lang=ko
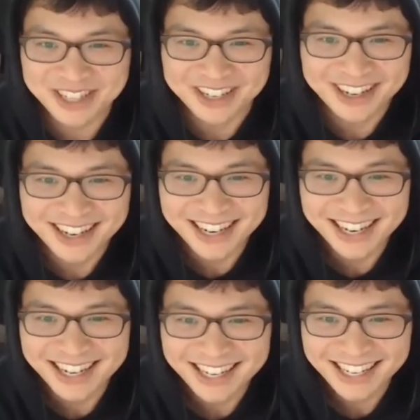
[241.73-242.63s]

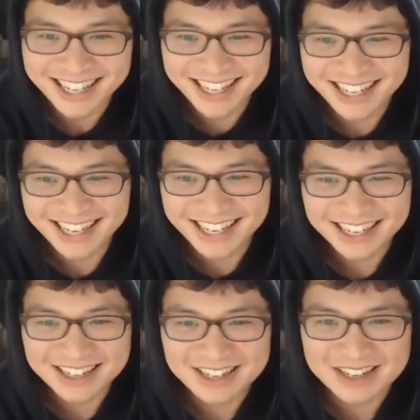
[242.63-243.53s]
어, 맞
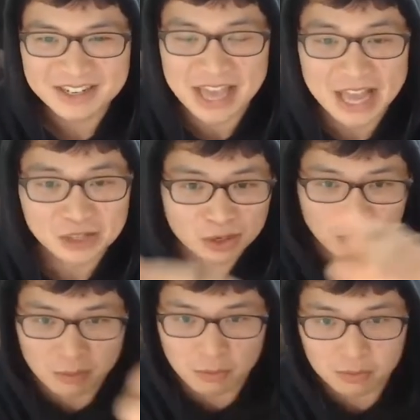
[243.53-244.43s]
계속
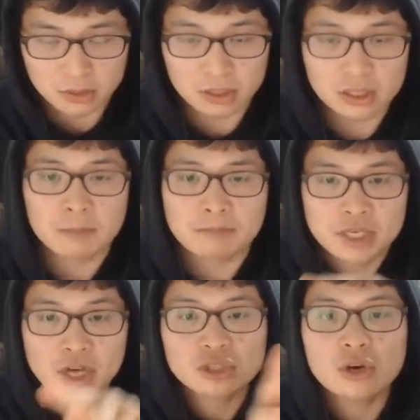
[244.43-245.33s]
이렇게, 그러니까
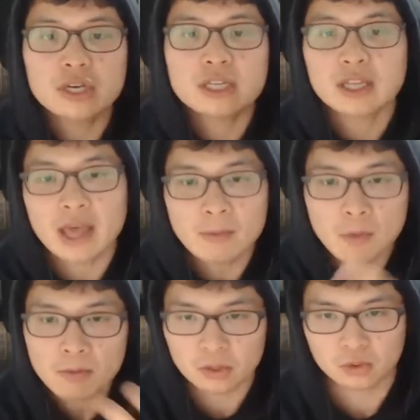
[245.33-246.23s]
믿어서 일단
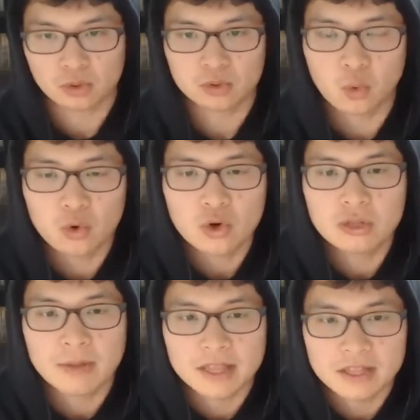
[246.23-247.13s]
해보면 좋은
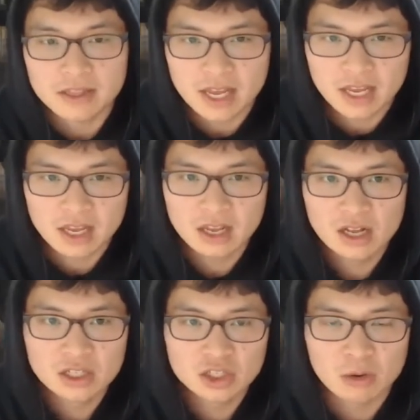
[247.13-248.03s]
건 맞는데,
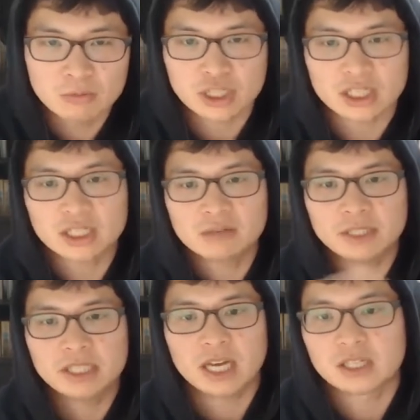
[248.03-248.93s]
어. 정부 자체를
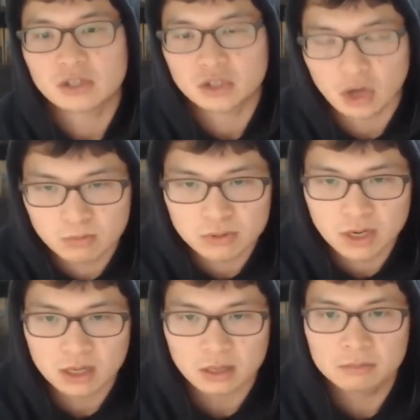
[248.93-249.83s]
믿지 않아서
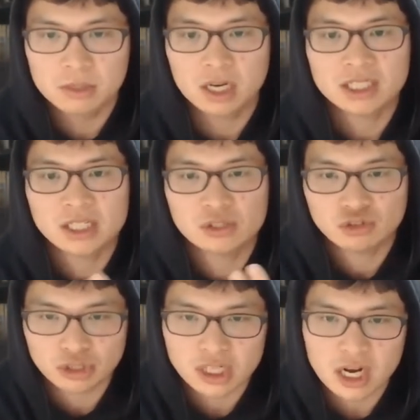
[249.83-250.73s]
정부가 블록체인을
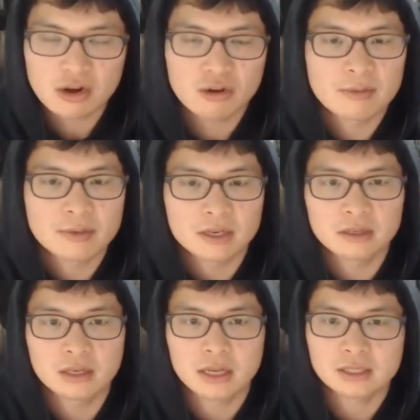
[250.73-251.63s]
추진하려고 하면
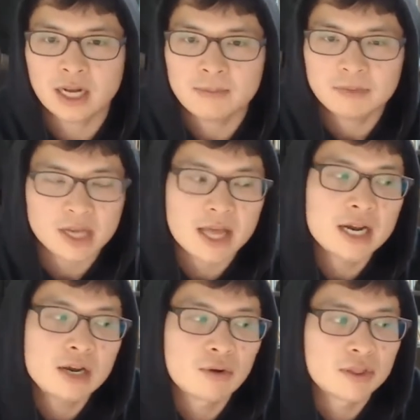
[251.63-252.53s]
사람들이 안
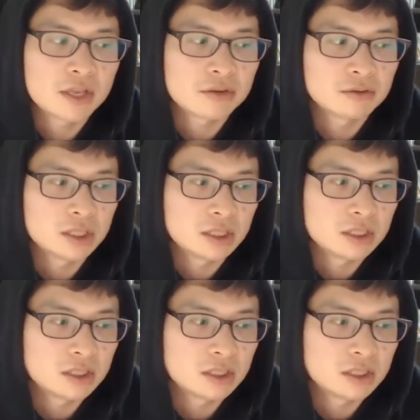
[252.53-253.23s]
하려고 한다는 거지.